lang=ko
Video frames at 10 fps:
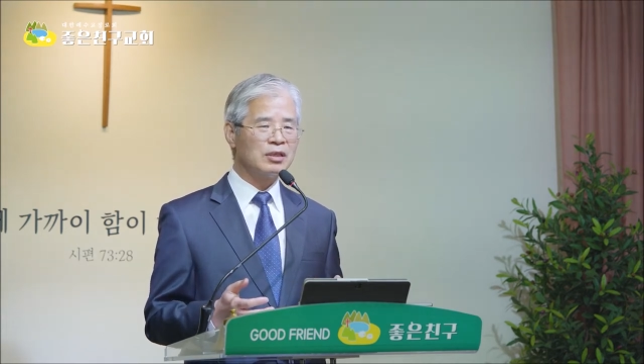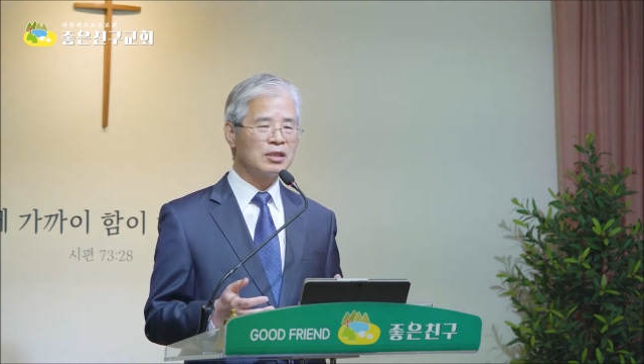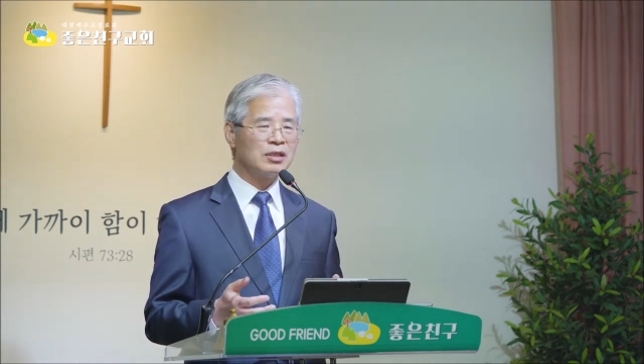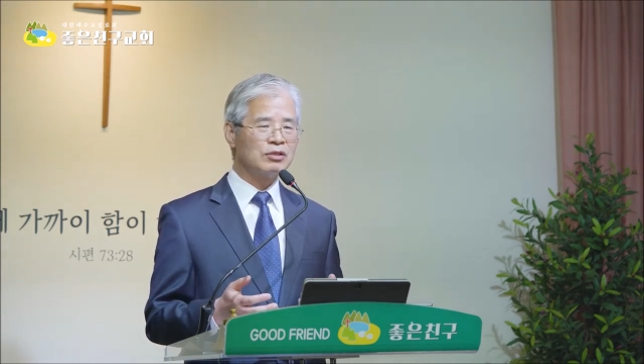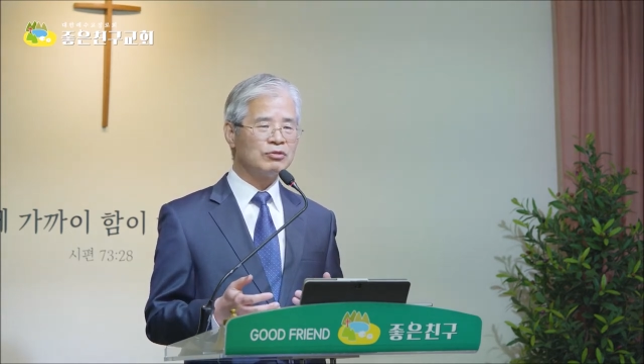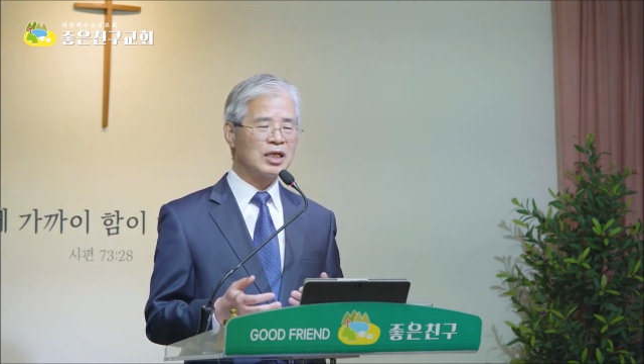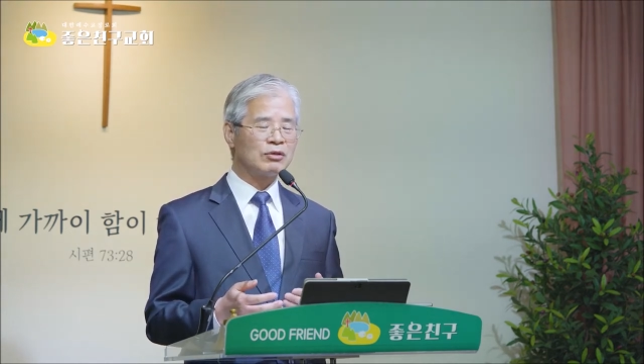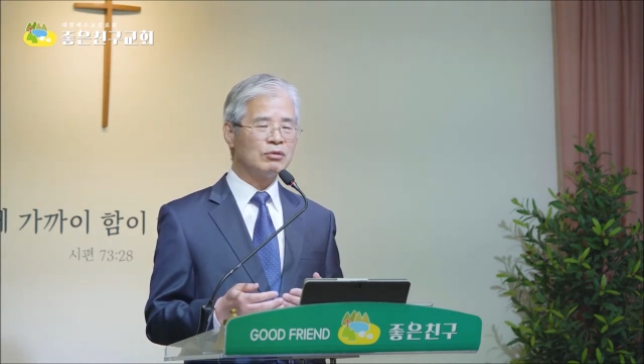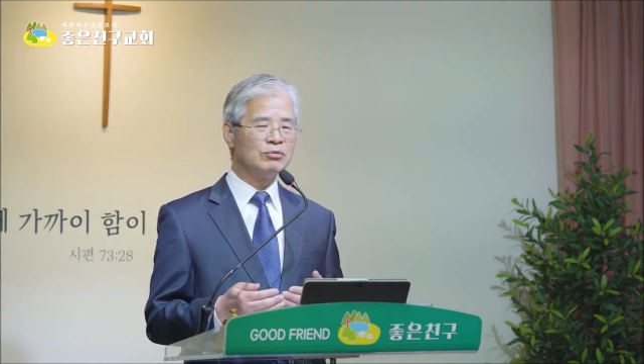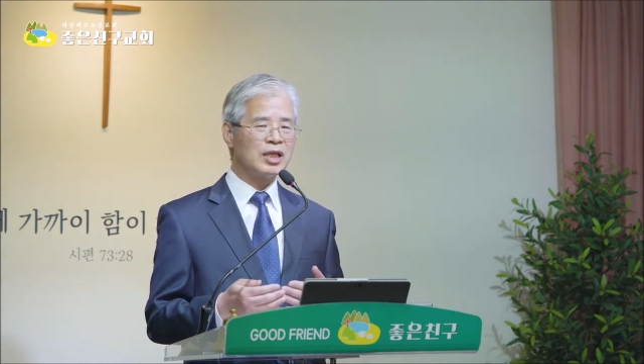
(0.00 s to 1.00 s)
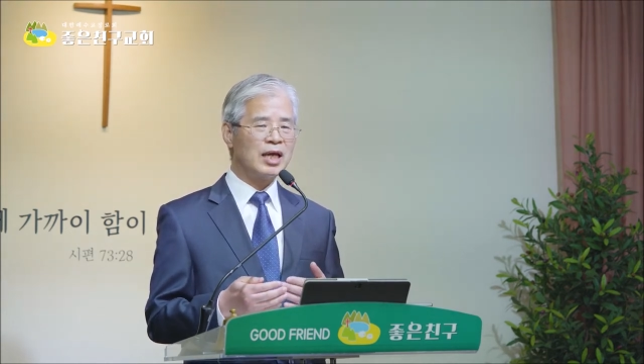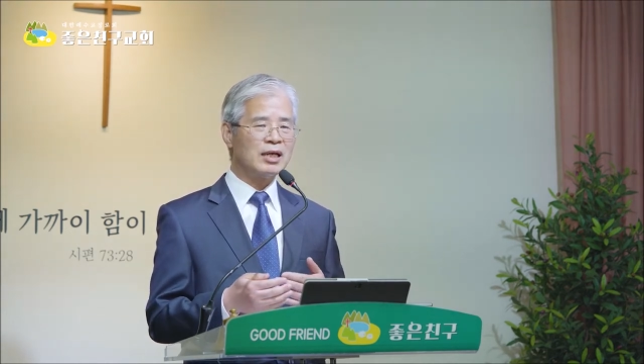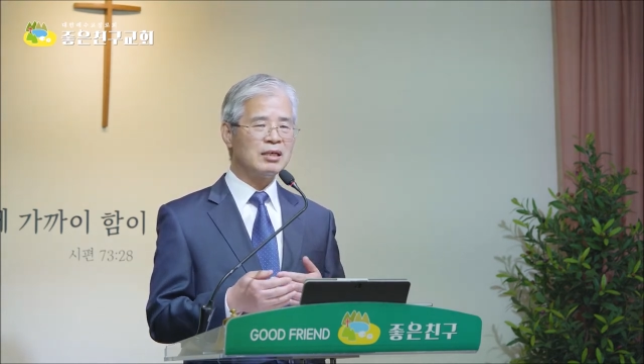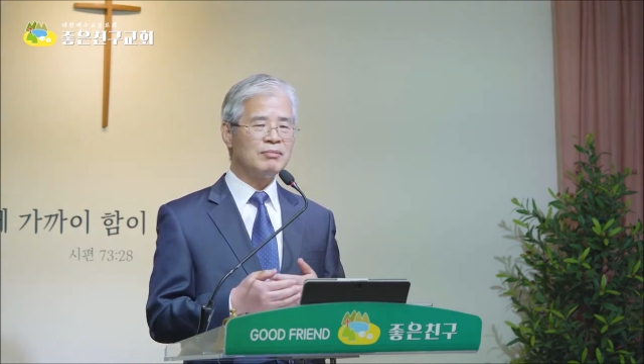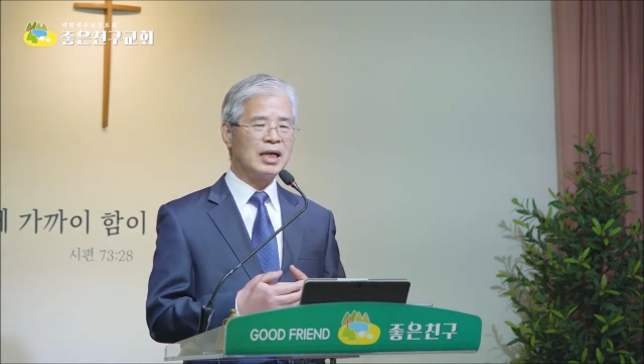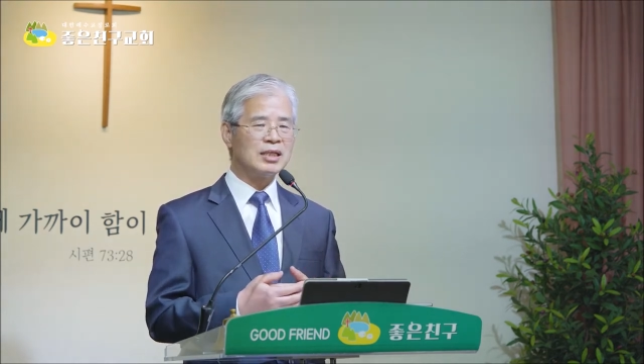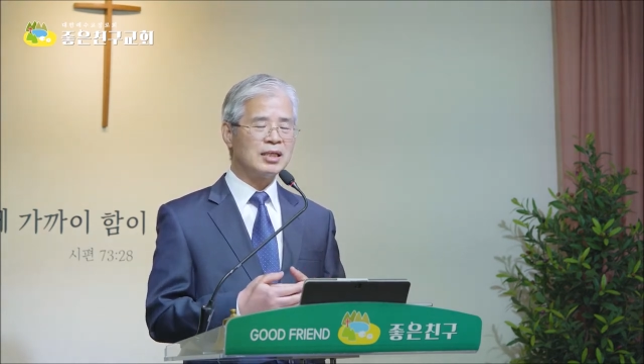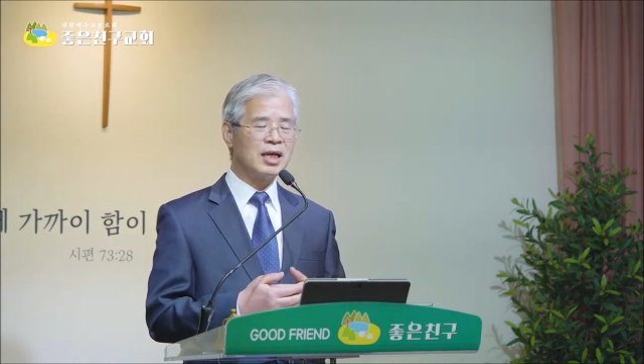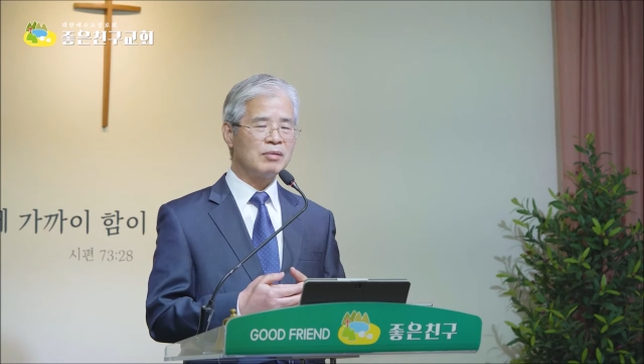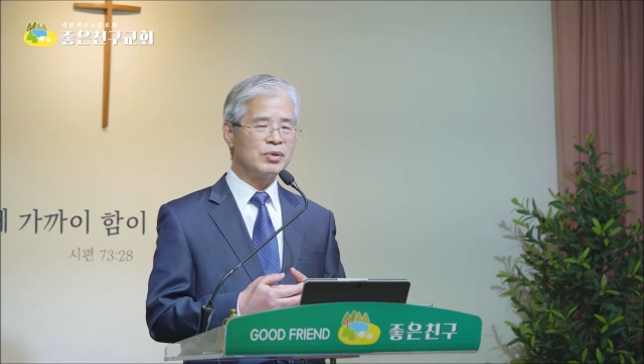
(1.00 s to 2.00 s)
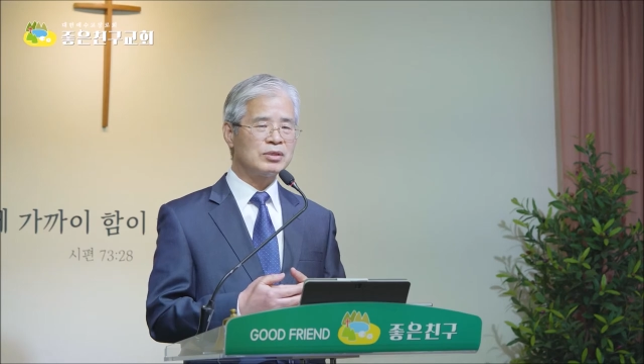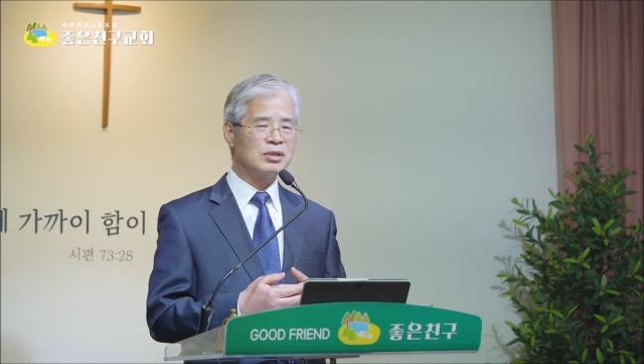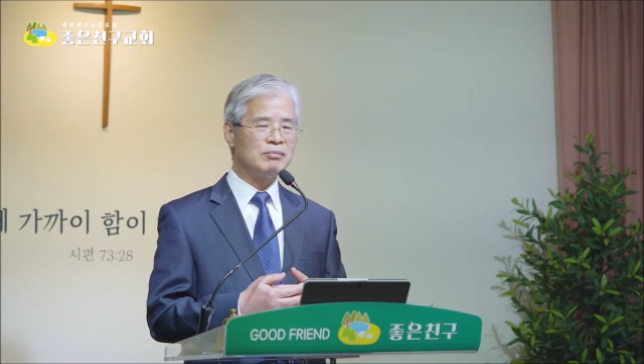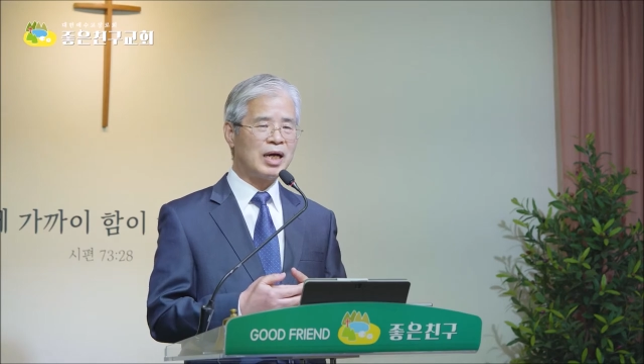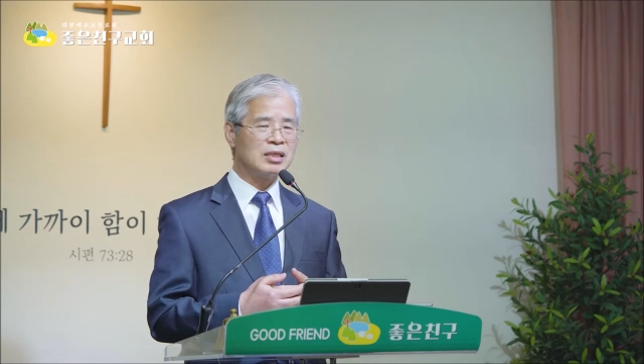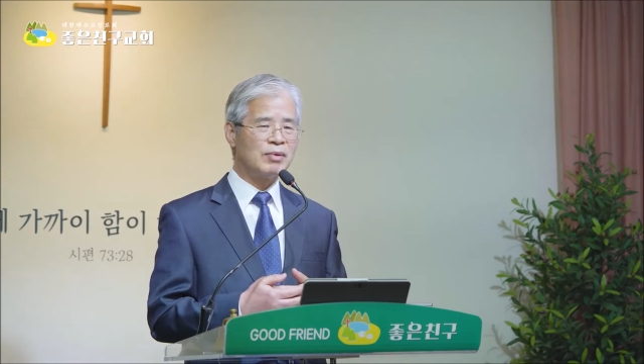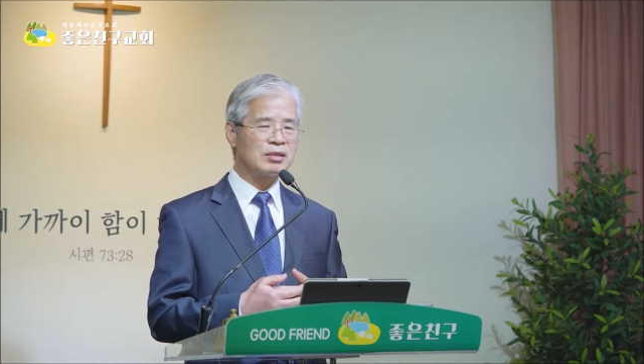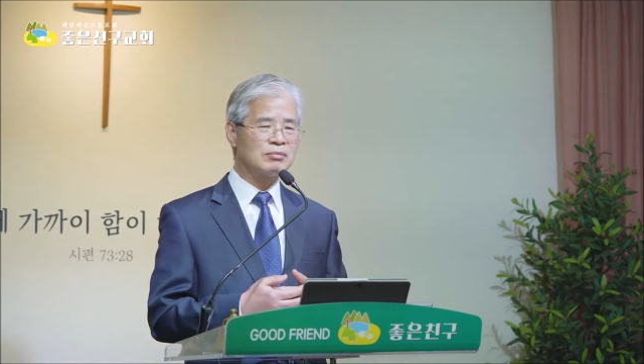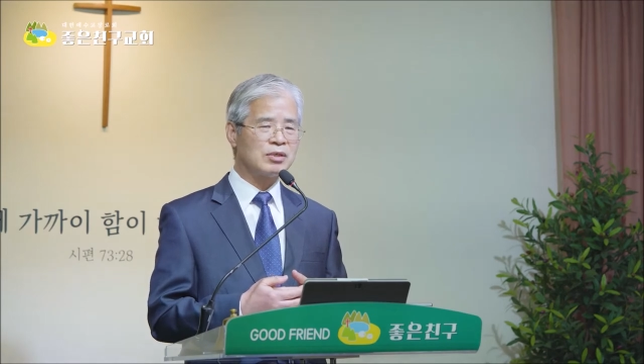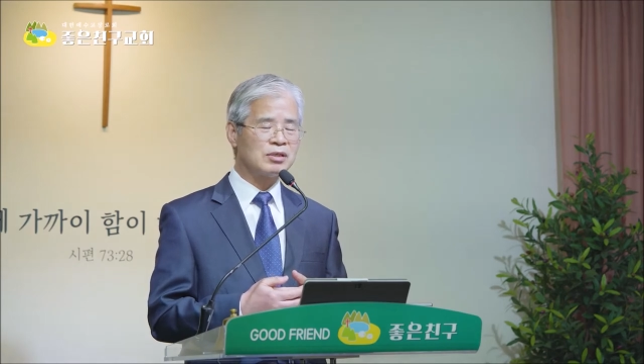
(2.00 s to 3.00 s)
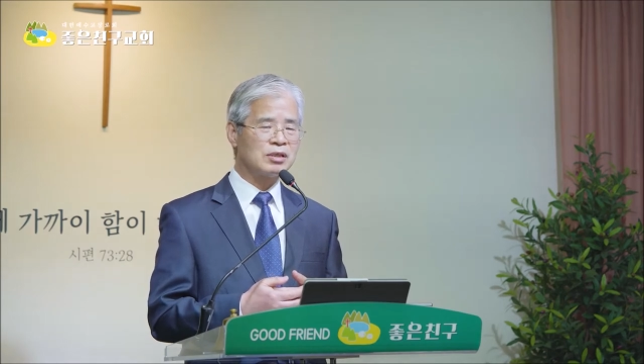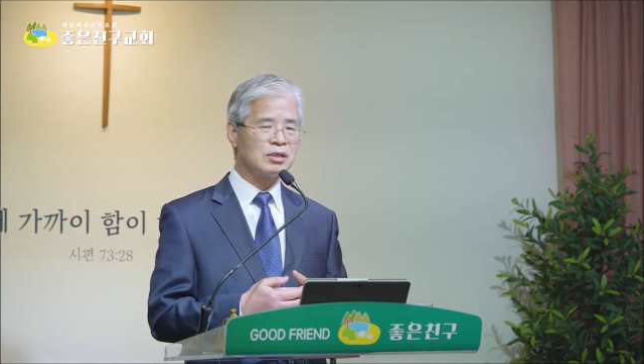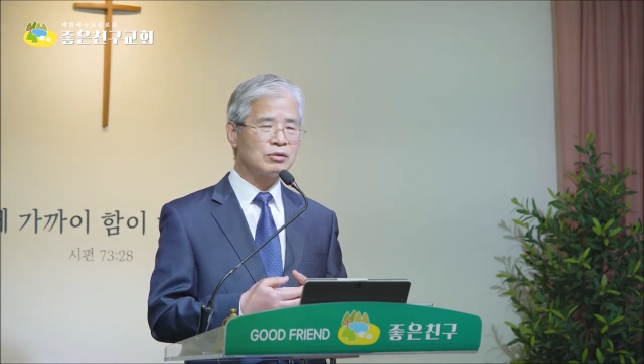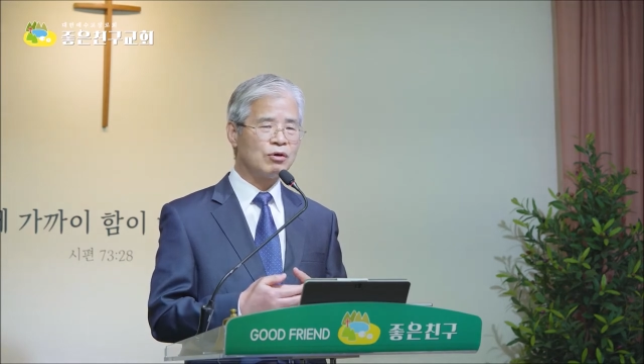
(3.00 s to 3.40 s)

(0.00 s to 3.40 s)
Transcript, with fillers: 그래서 우리가 너무 태양을 많이 태양빛을 많이 받으면은